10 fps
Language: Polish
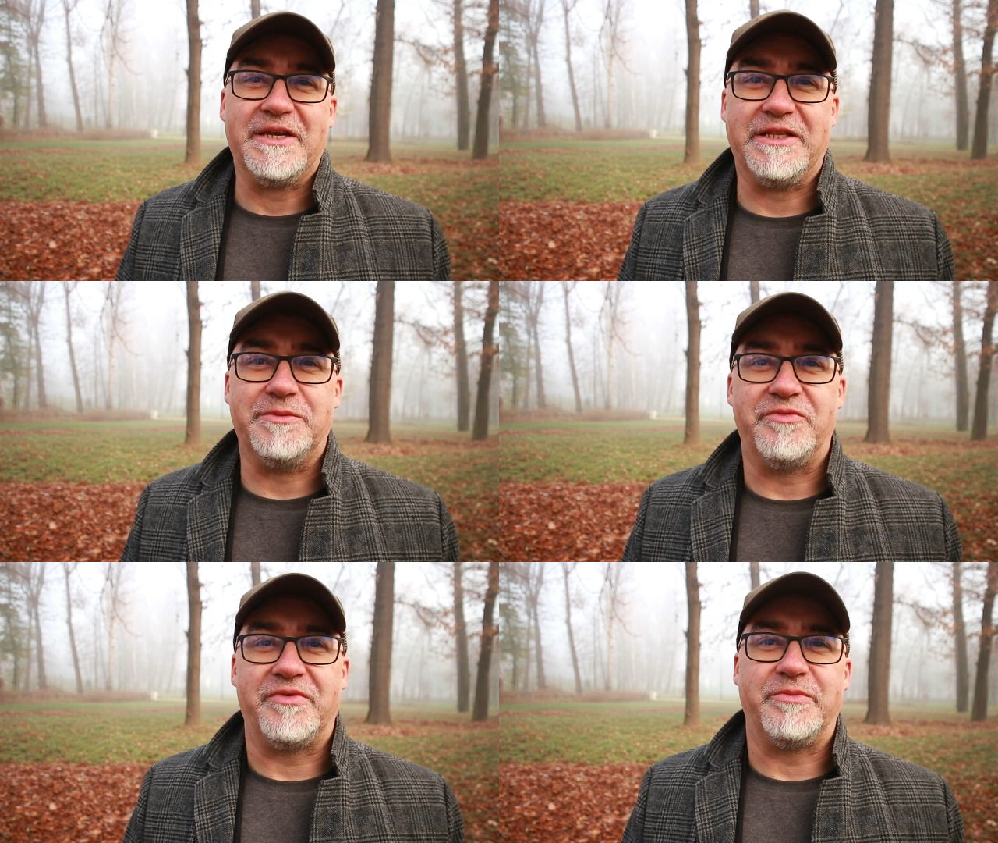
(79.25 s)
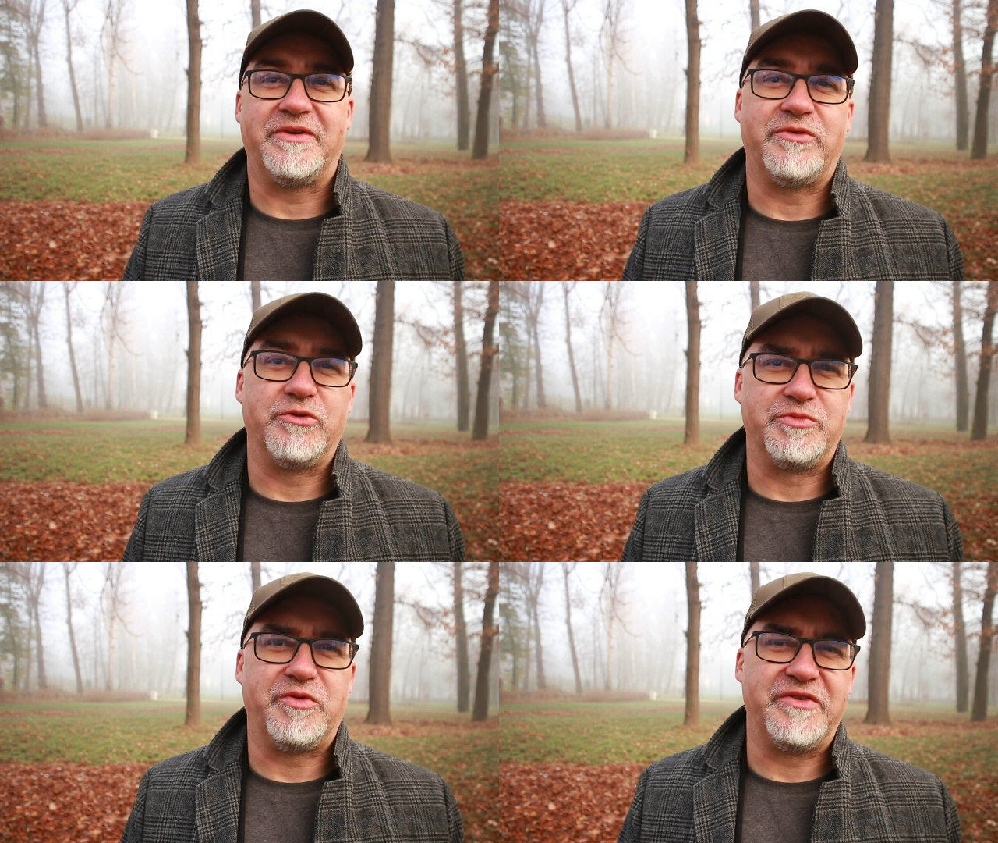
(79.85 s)
Gdybym Wam
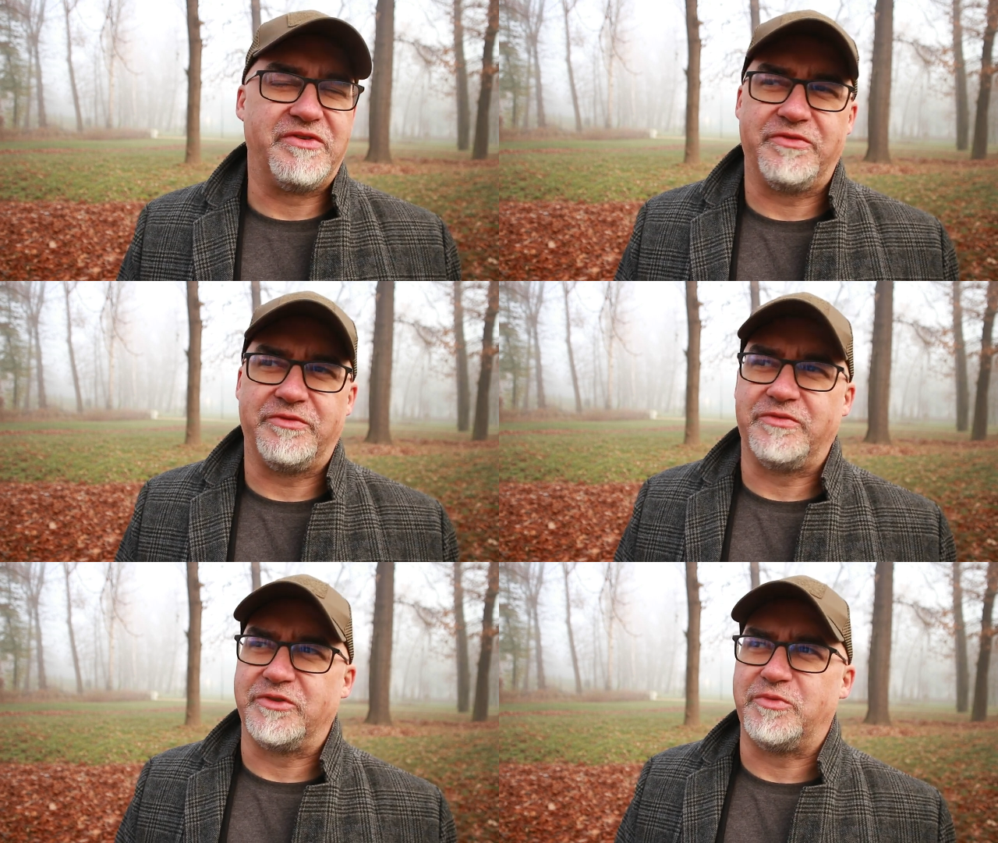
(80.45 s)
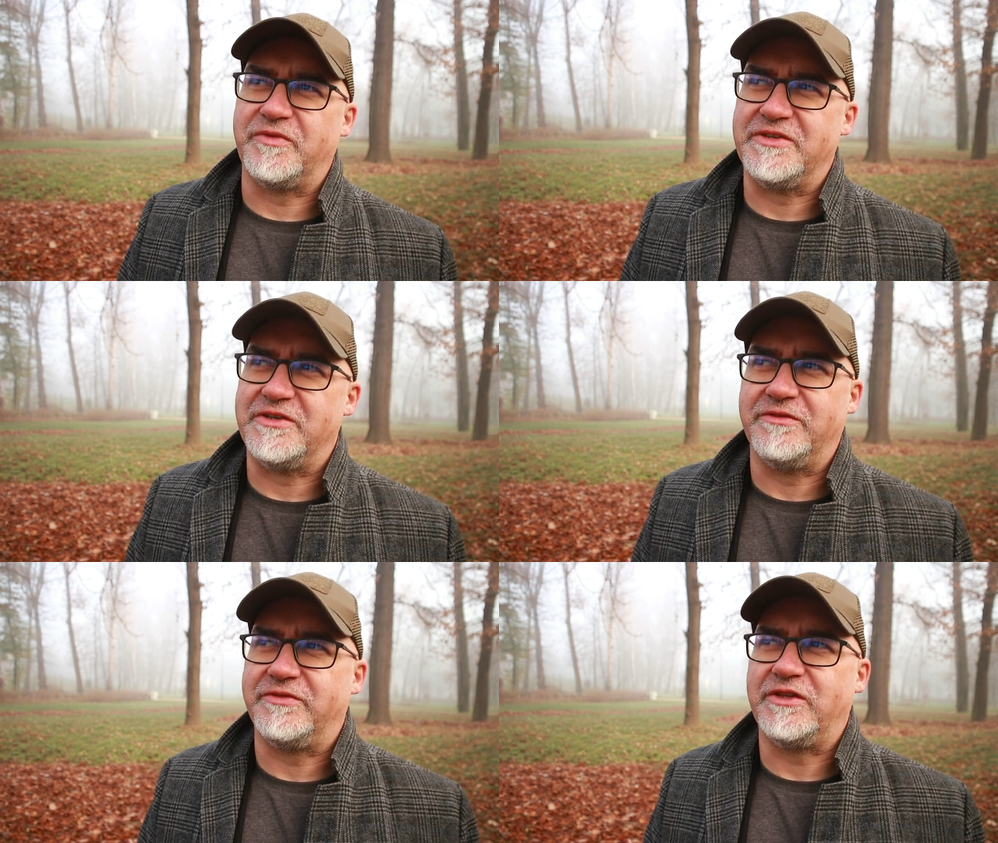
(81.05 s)
dawał odpowiedź w, w
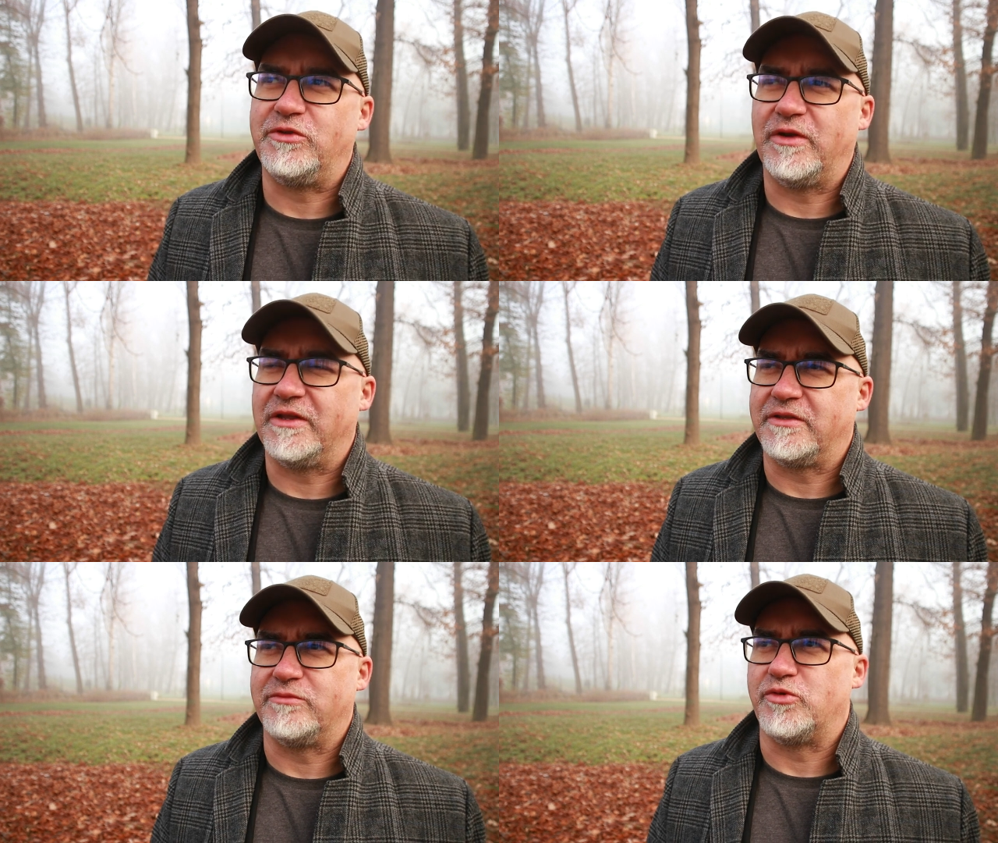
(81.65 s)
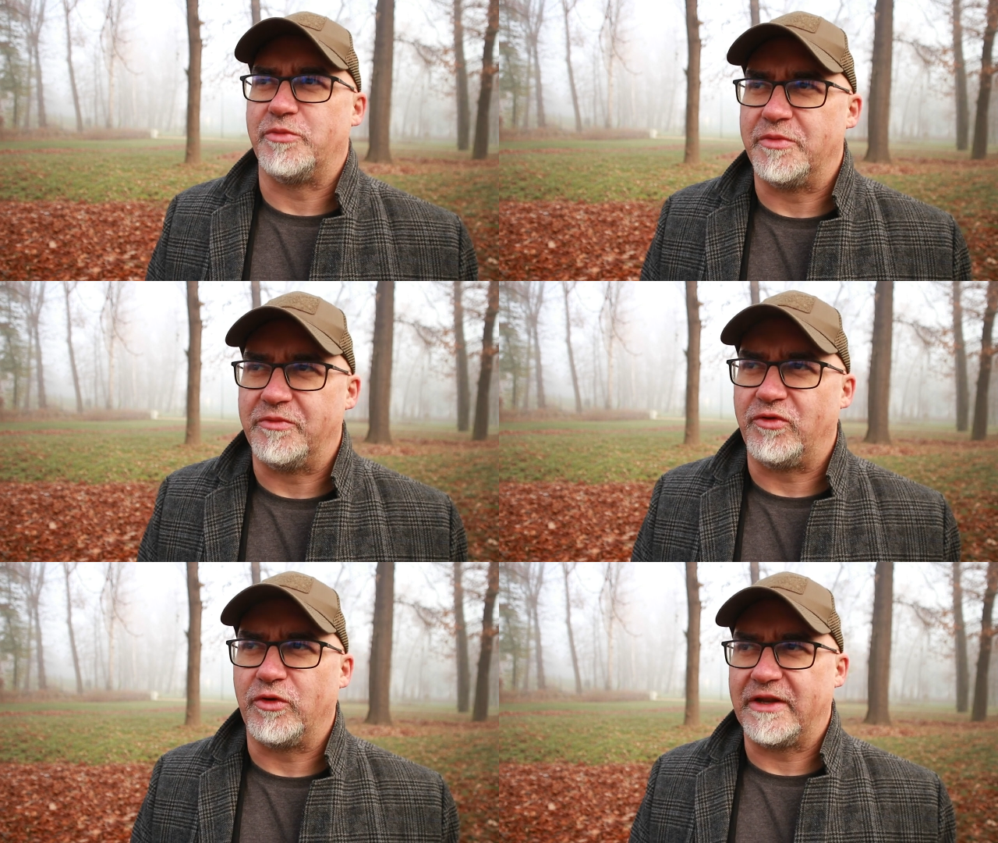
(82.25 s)
odpowiedzi w tytule, to byłoby
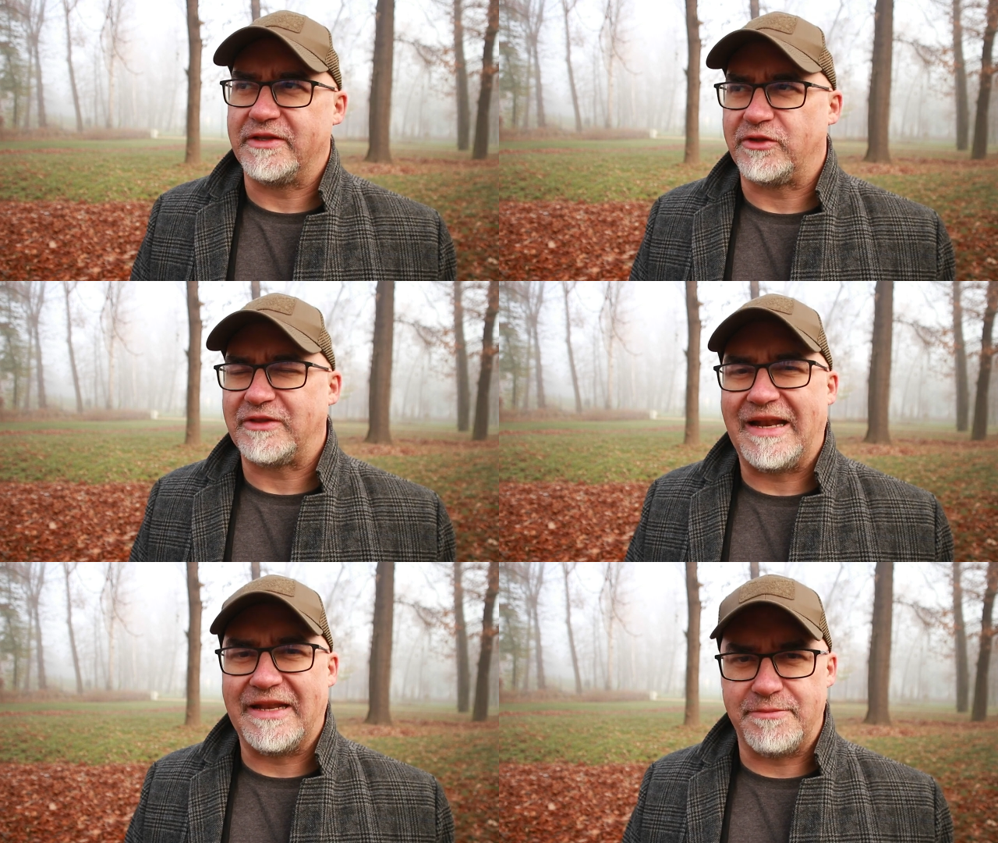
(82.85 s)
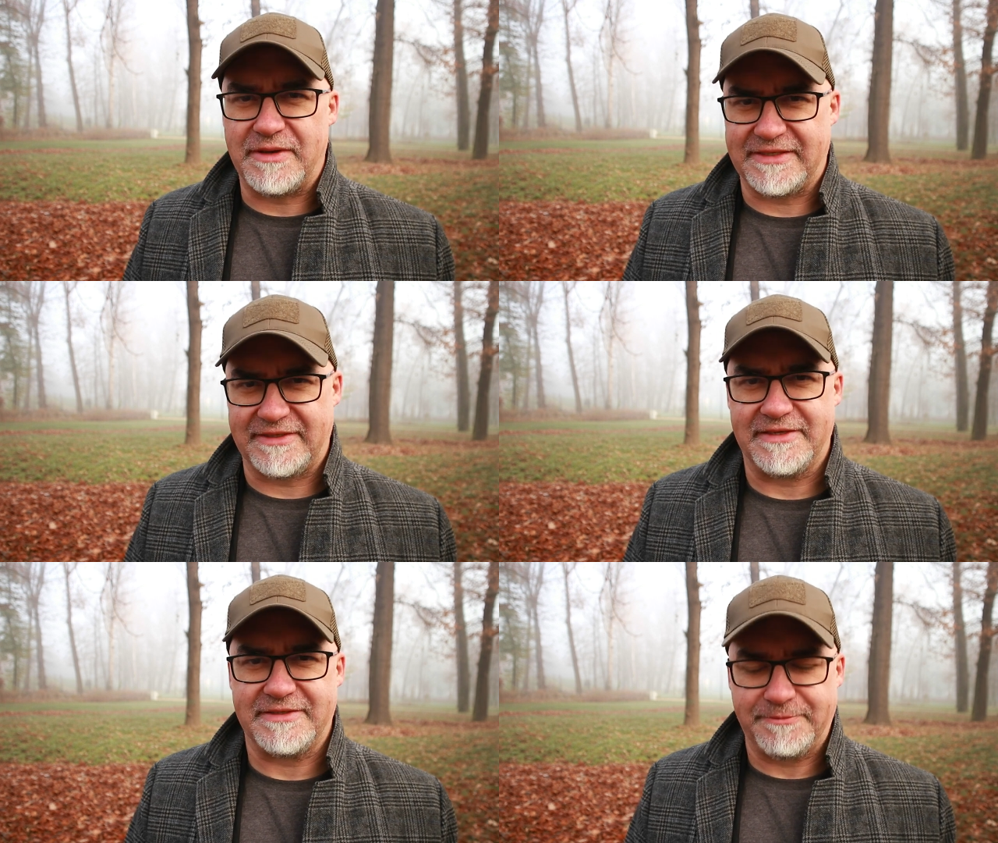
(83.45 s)
w ogóle totalny
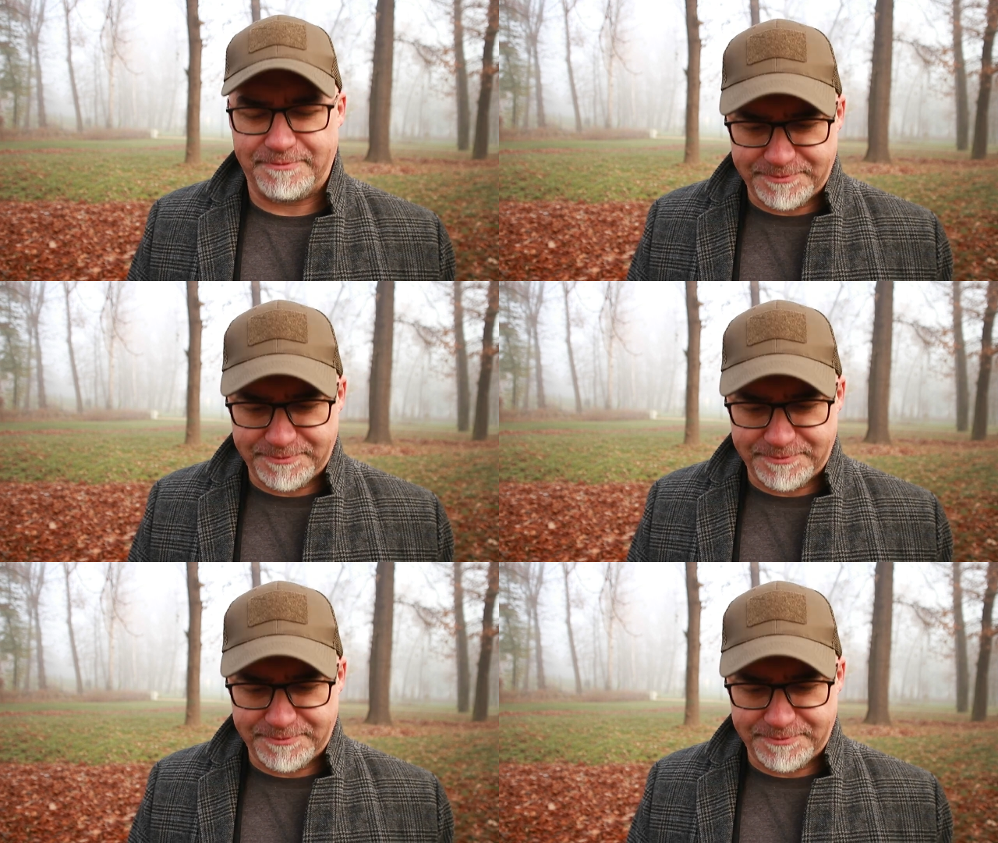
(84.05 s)
bezsens.